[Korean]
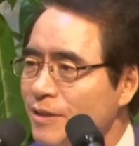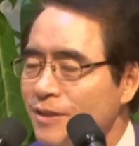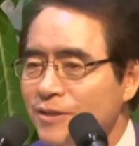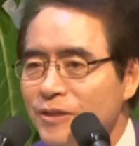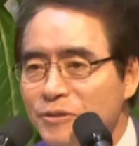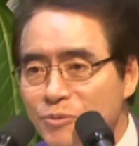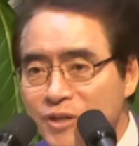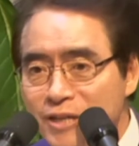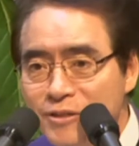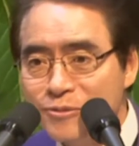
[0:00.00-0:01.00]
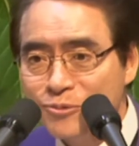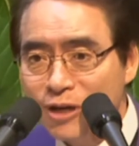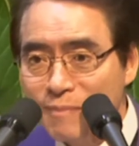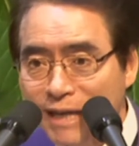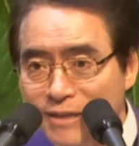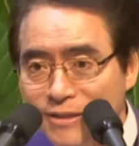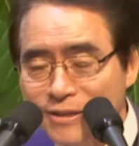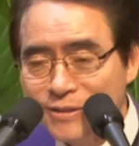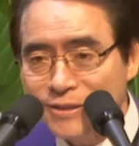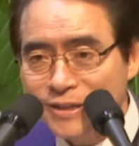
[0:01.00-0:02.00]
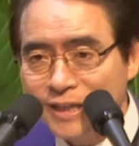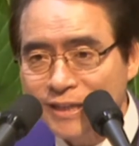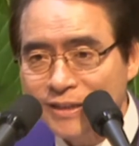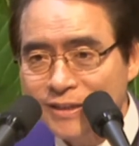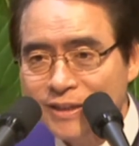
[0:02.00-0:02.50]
그래서 우리가 실수가 많은 거거든 이게요.